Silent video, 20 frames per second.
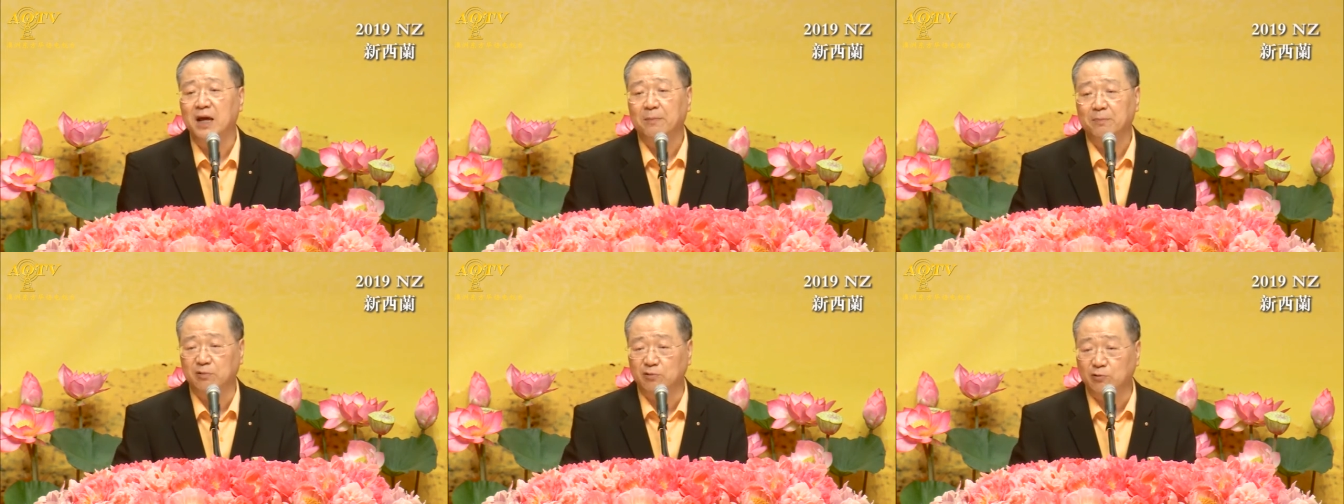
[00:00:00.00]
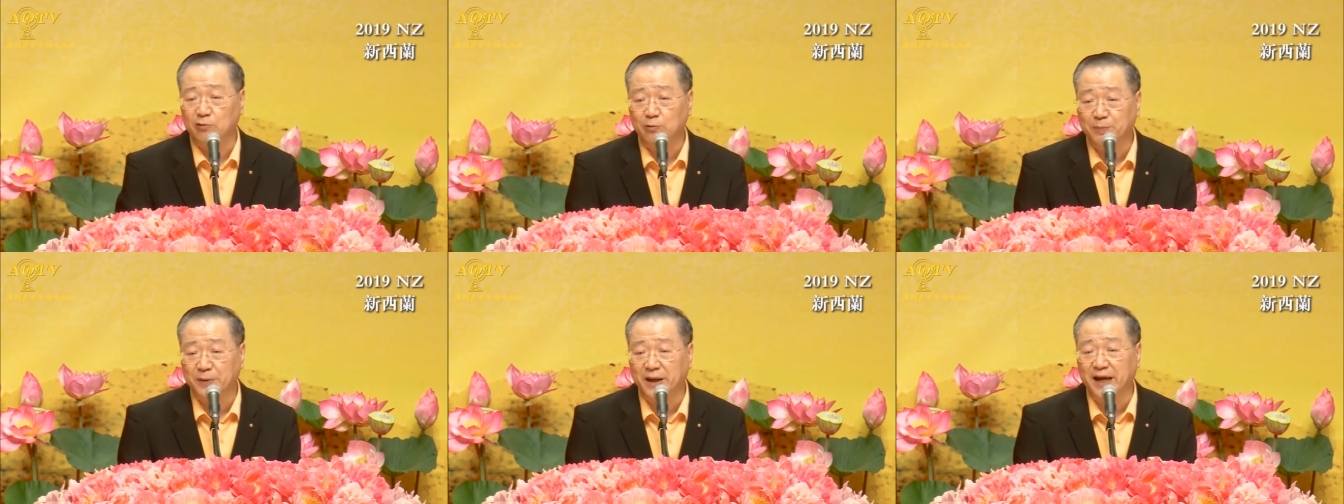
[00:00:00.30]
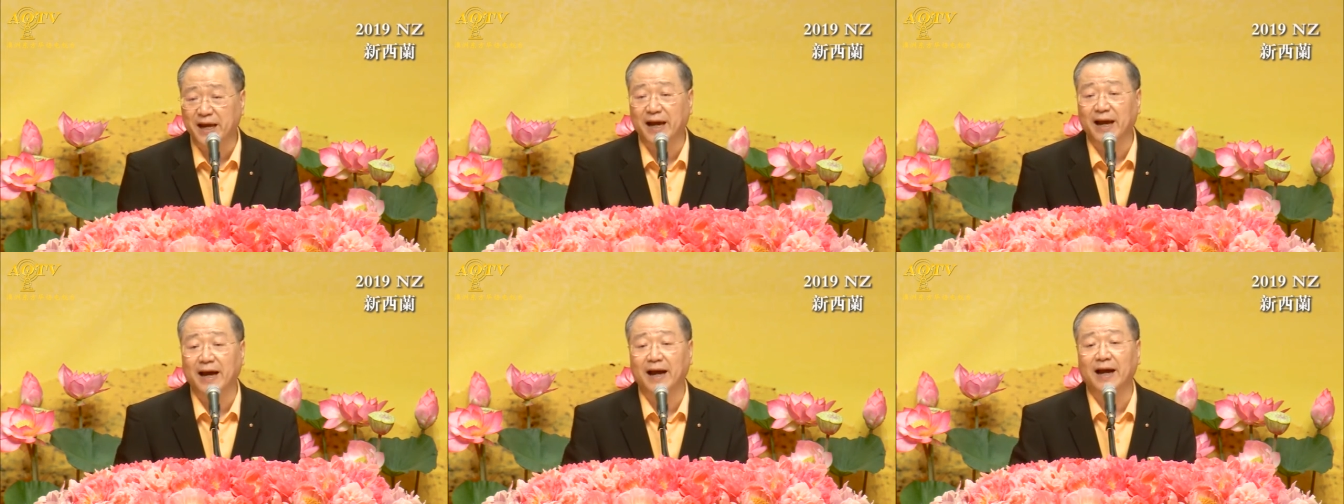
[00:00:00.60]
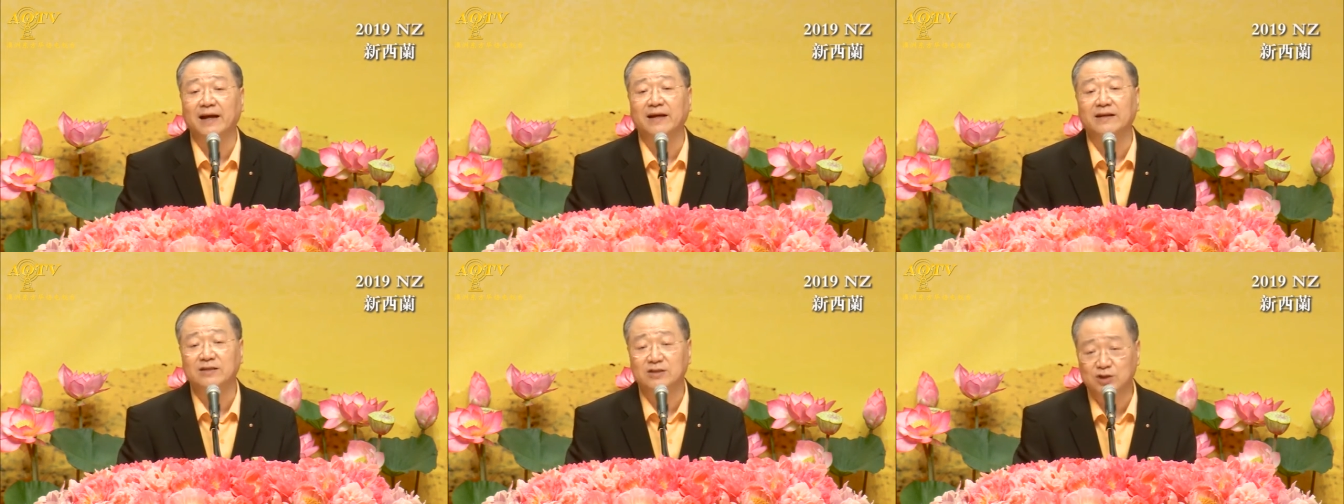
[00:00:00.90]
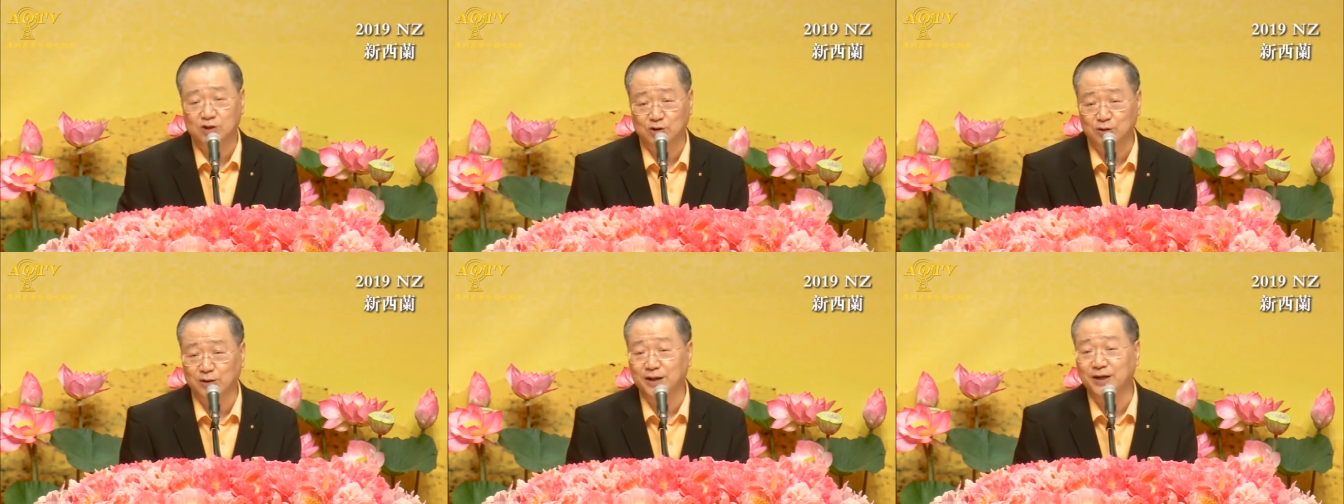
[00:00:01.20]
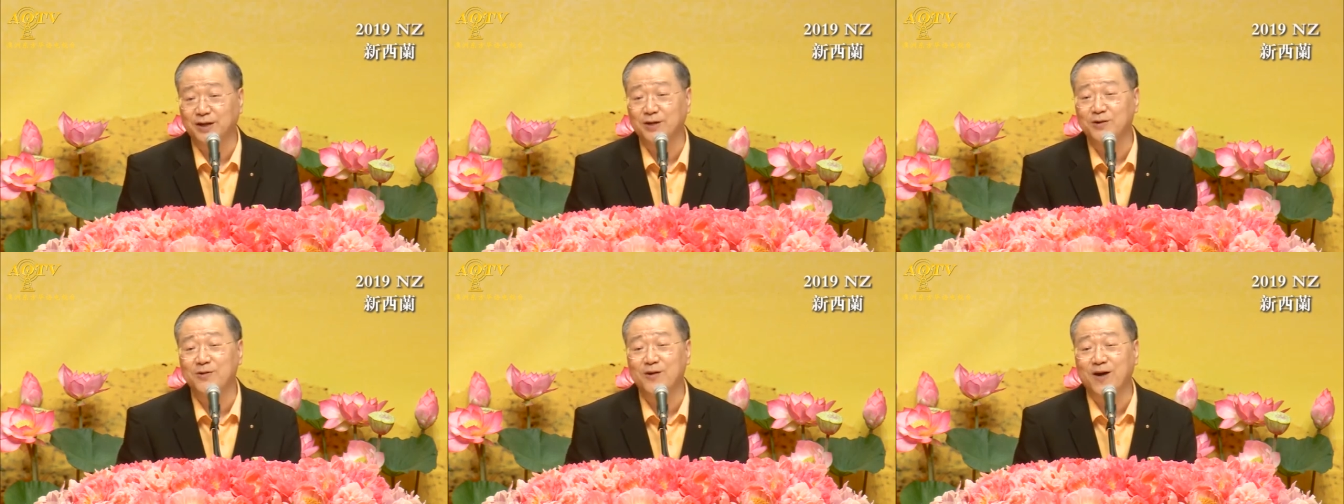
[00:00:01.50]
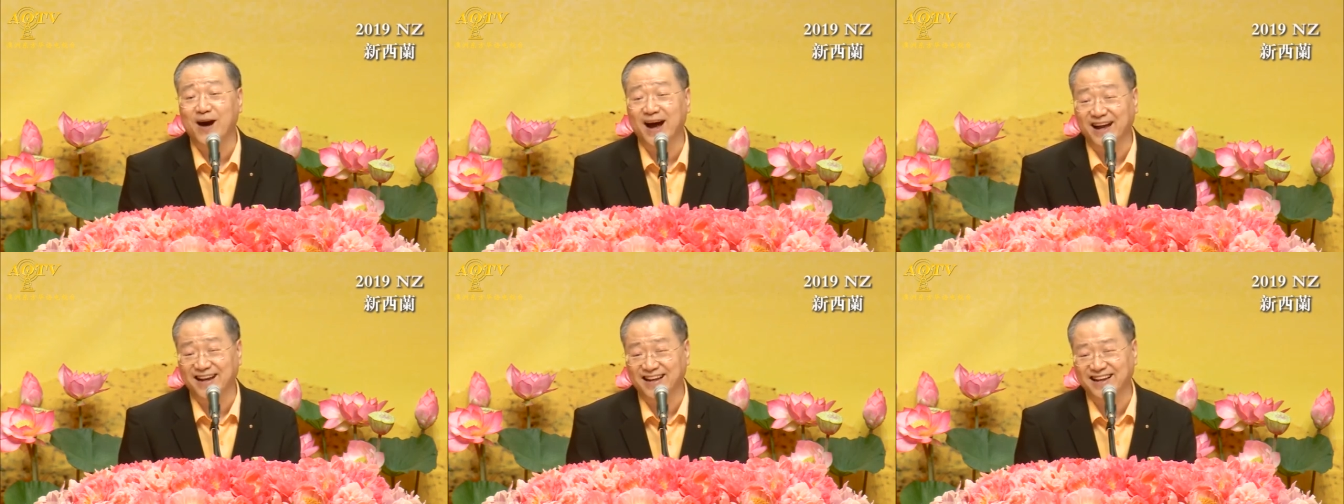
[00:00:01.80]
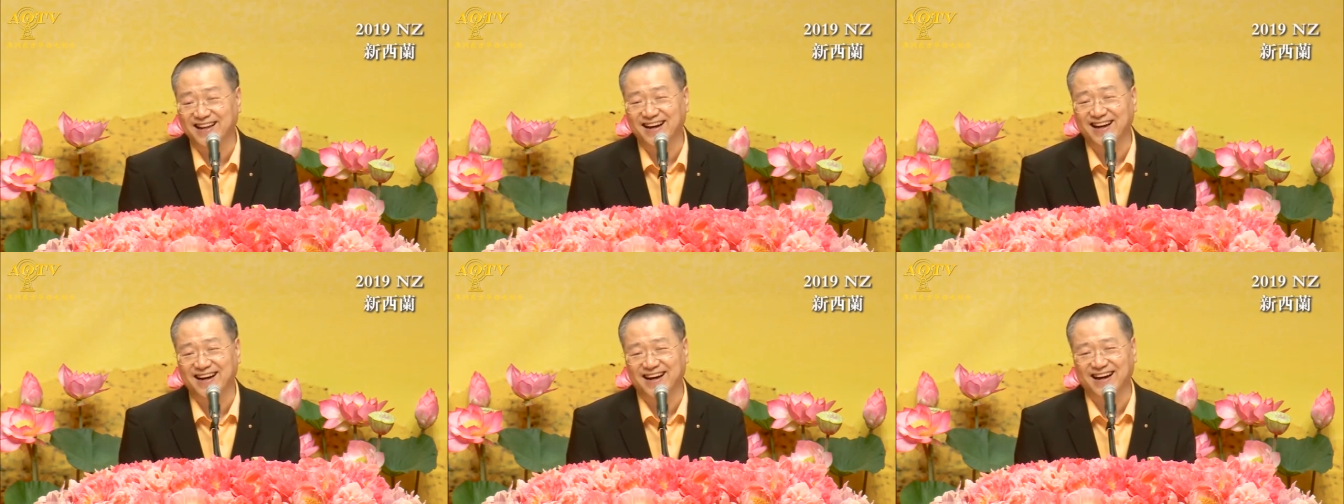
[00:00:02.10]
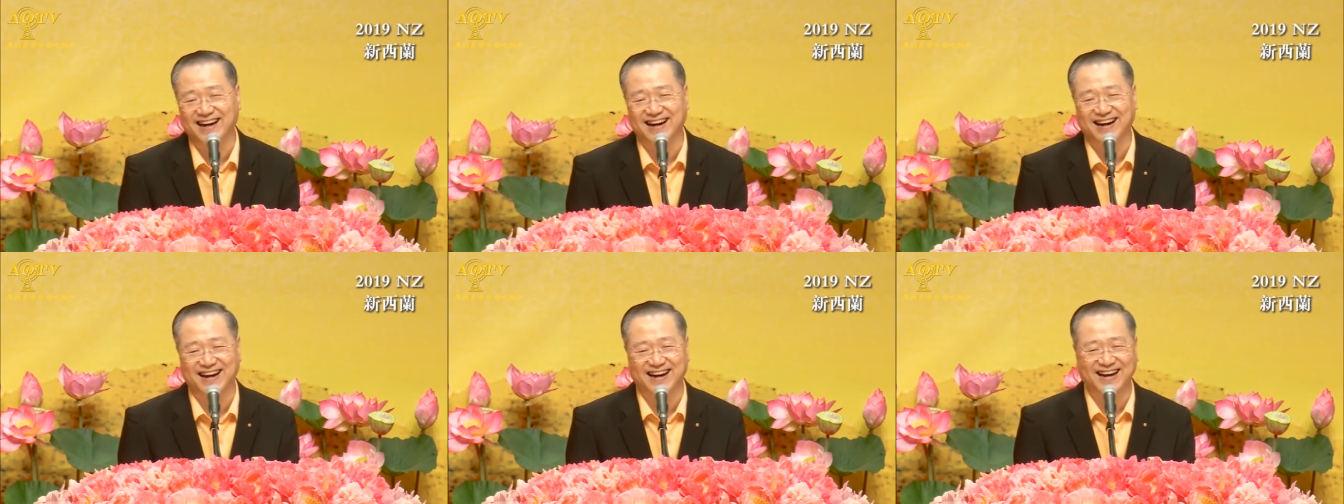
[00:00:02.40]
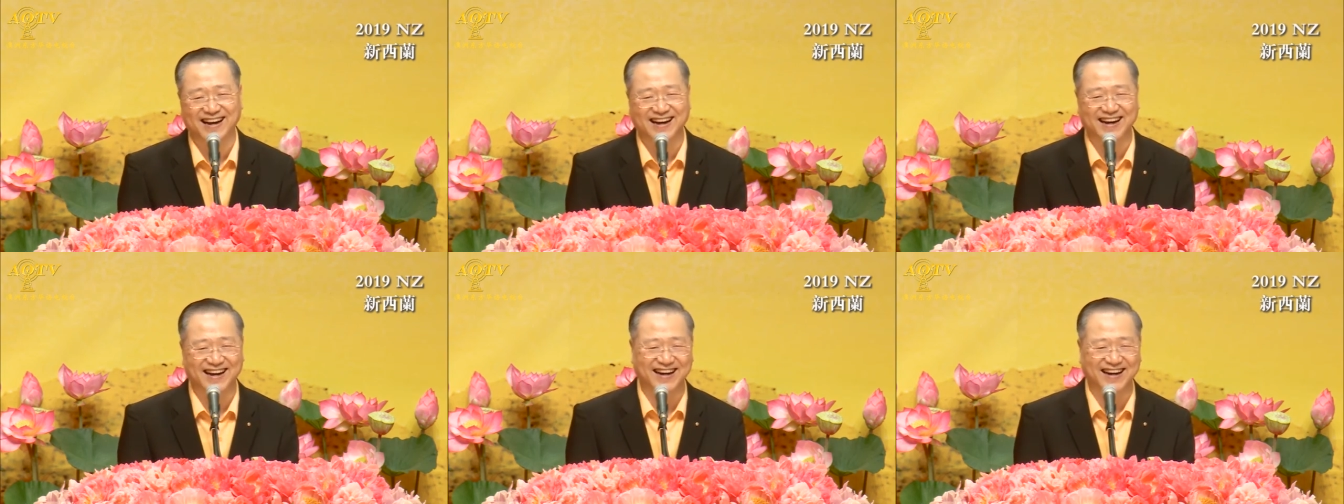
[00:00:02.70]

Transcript: 不变随缘呐。